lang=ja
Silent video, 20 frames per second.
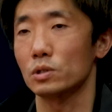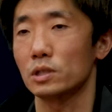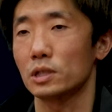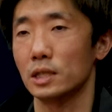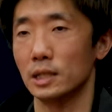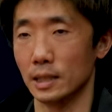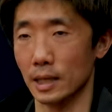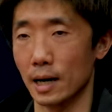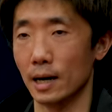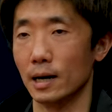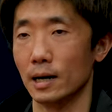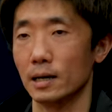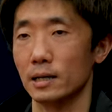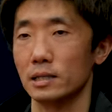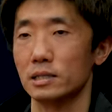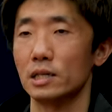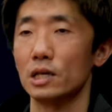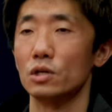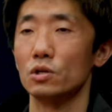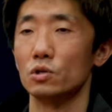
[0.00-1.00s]
好きな
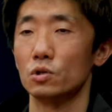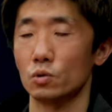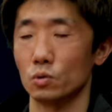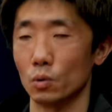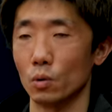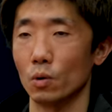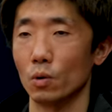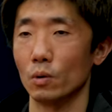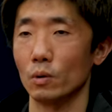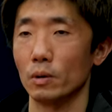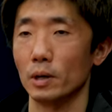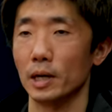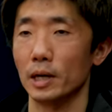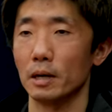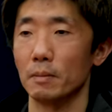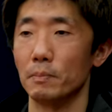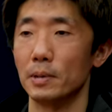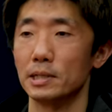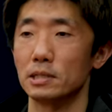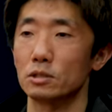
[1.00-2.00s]
選手の、
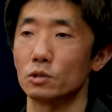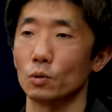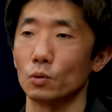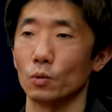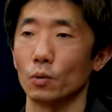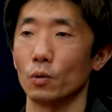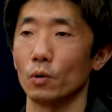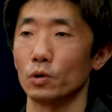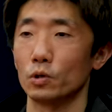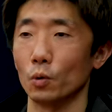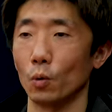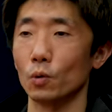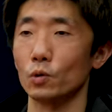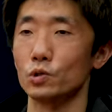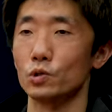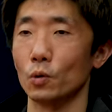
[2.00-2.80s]
えベストの表